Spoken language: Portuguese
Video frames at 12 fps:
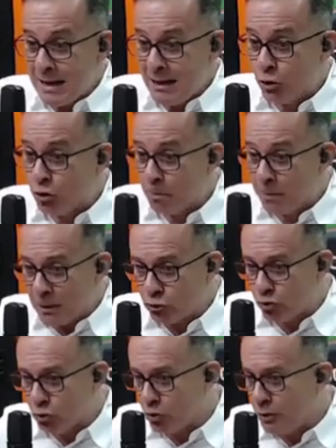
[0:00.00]
Isso
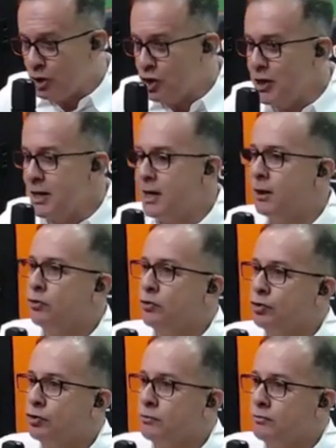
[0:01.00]
passou durante anos
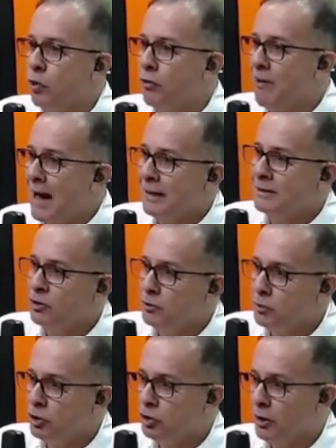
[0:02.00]
por várias
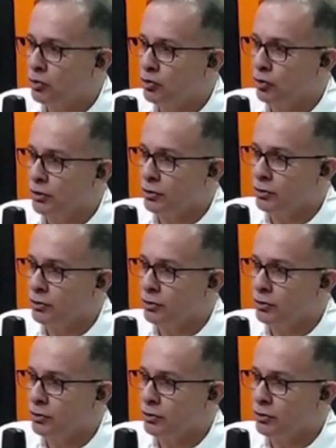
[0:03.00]
administrações.